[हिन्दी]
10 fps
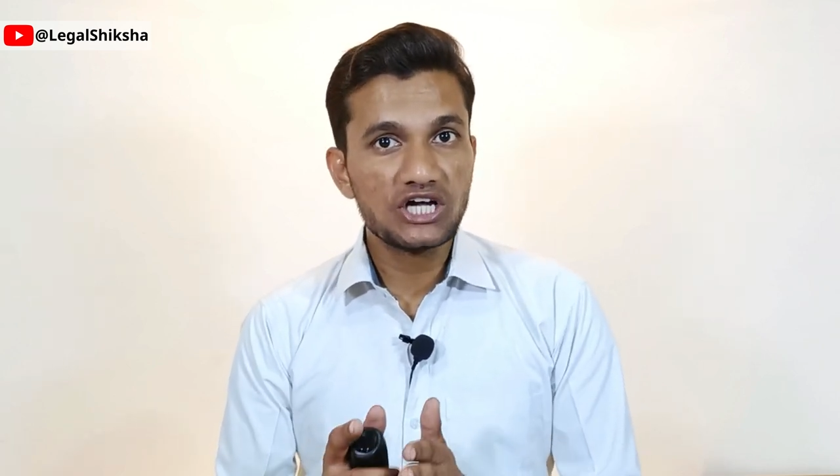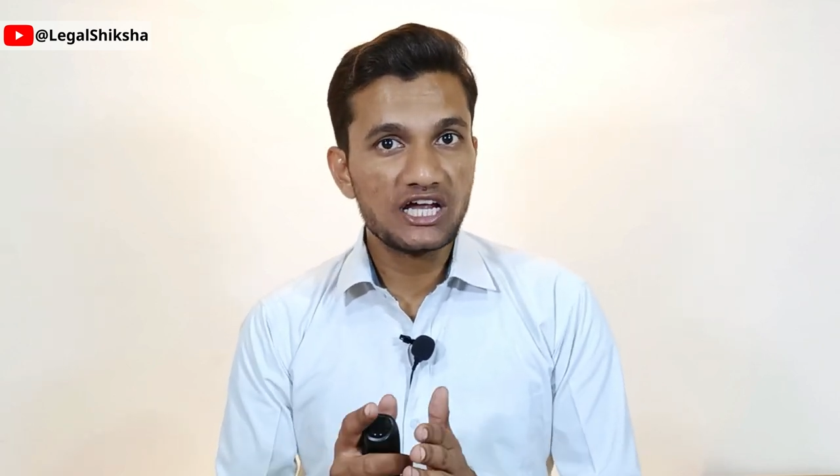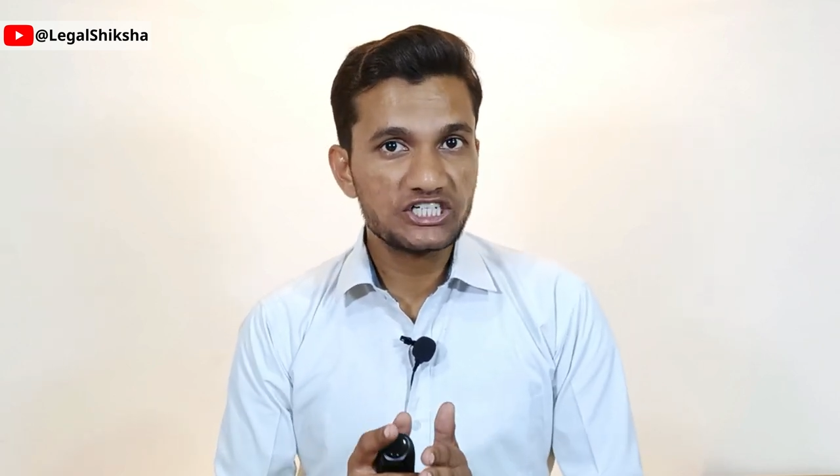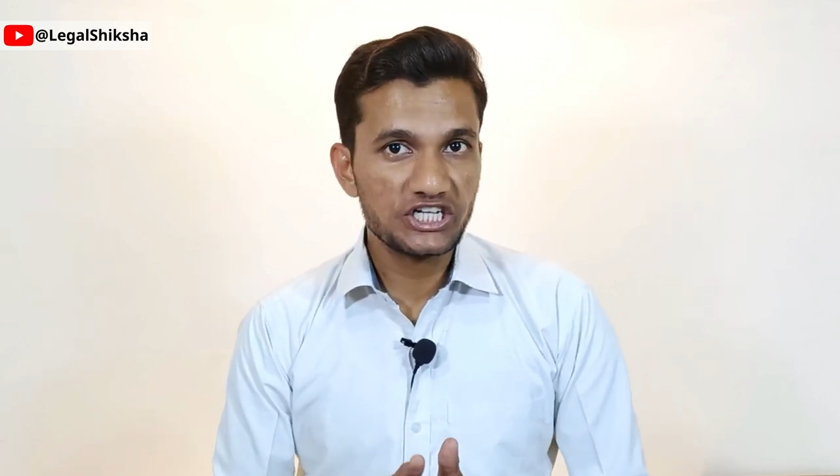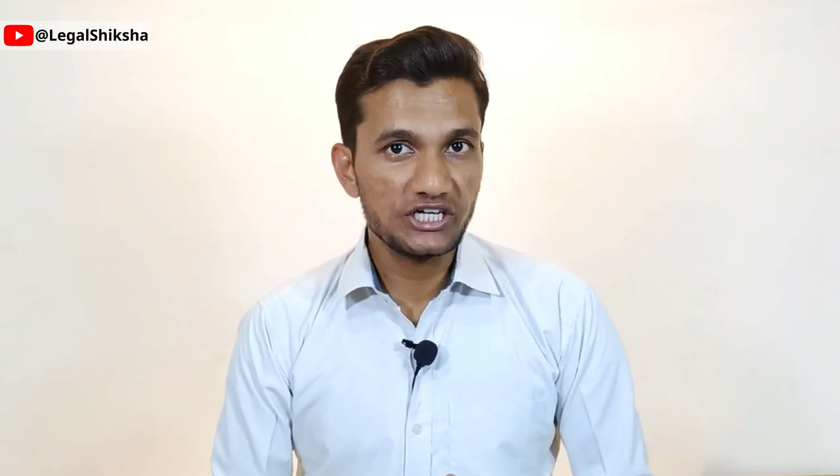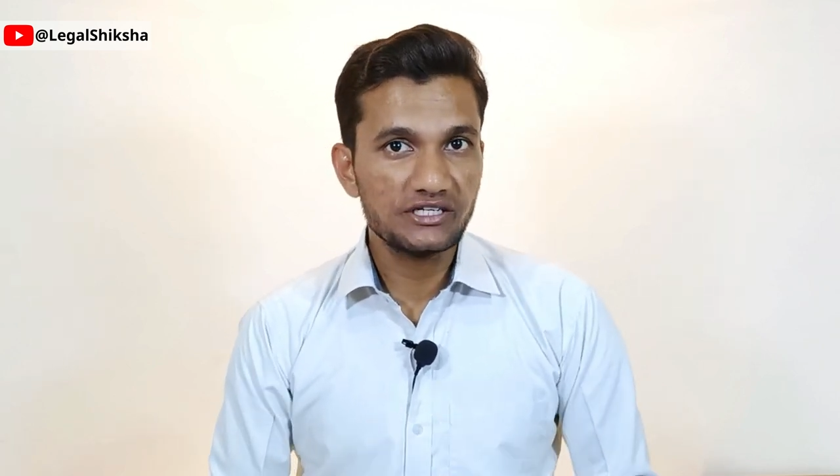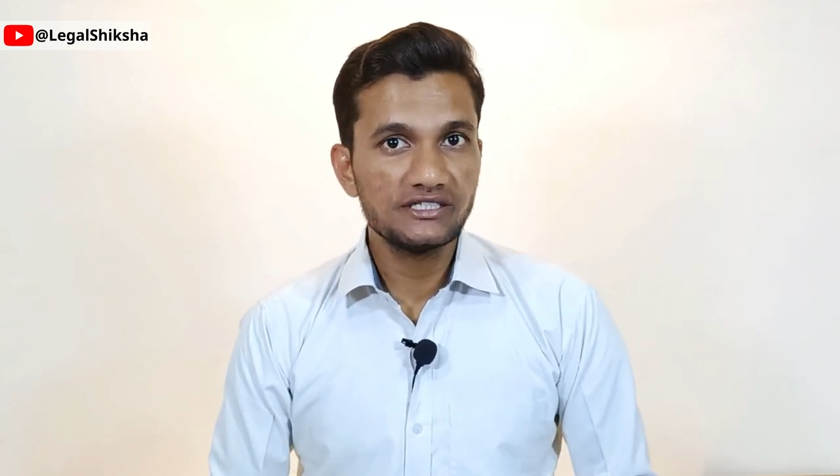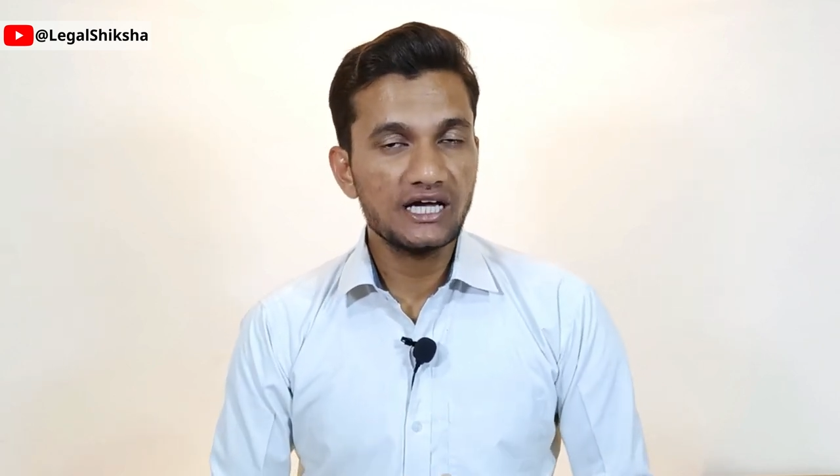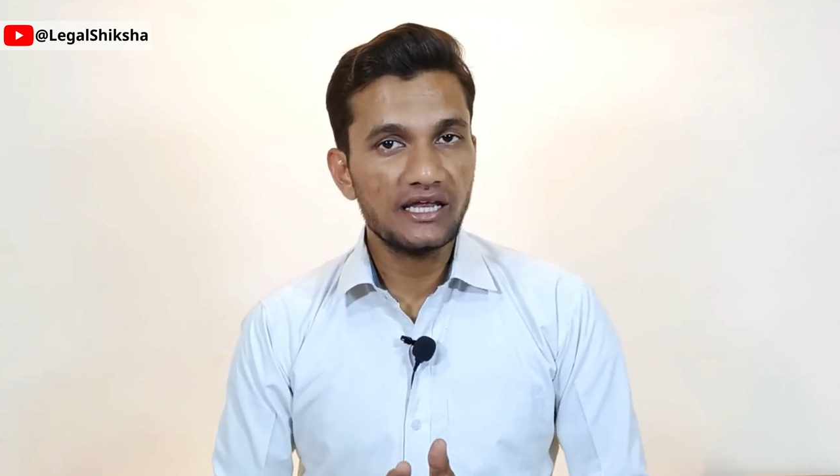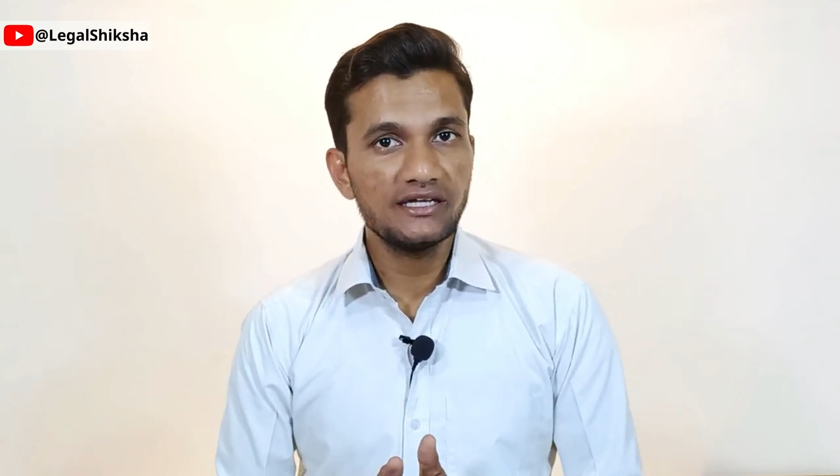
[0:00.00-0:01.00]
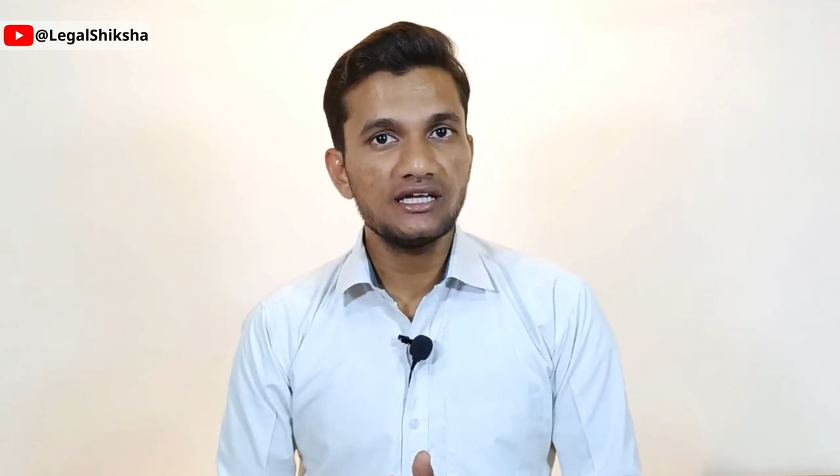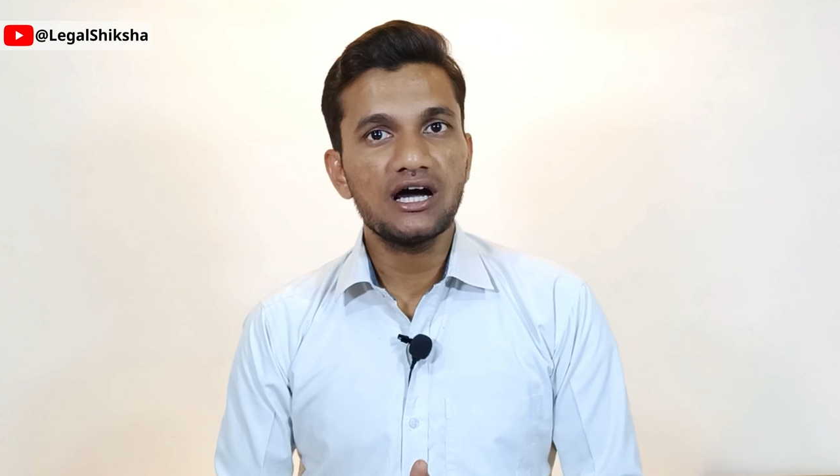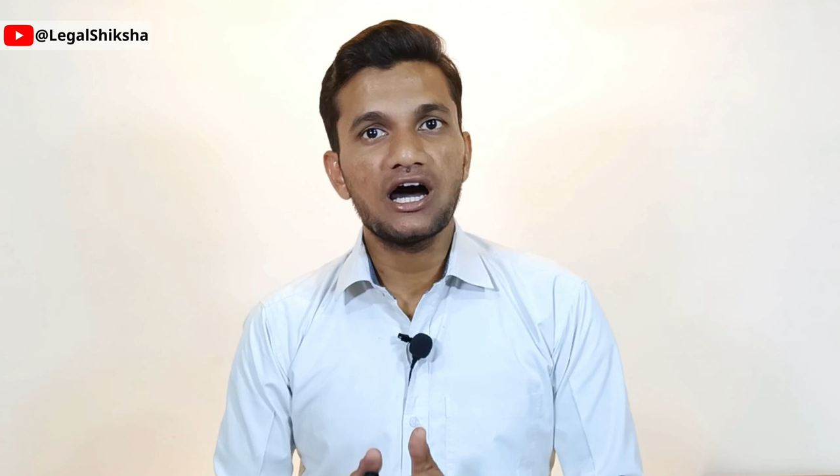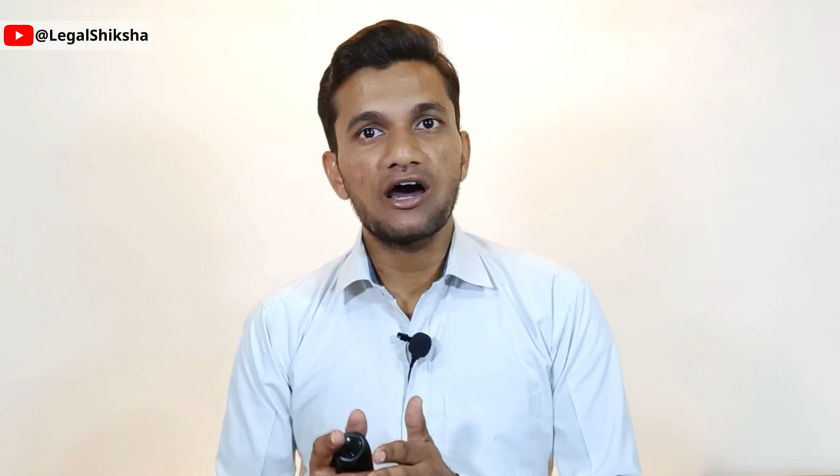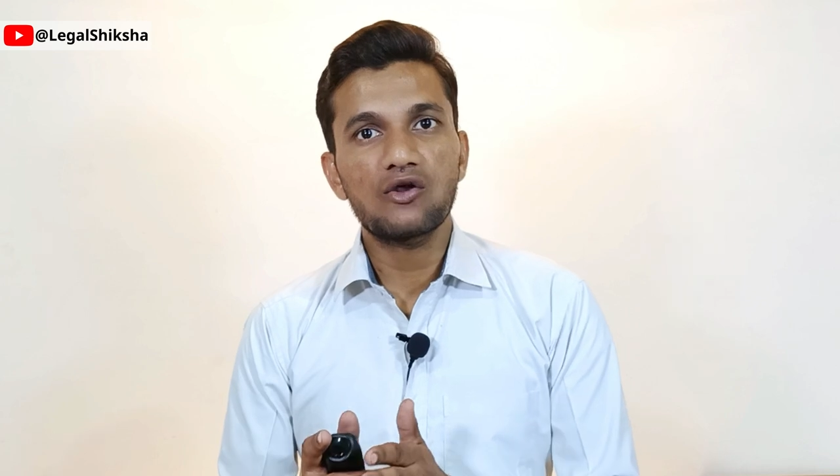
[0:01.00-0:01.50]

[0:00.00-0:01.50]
चार्जशीट यानी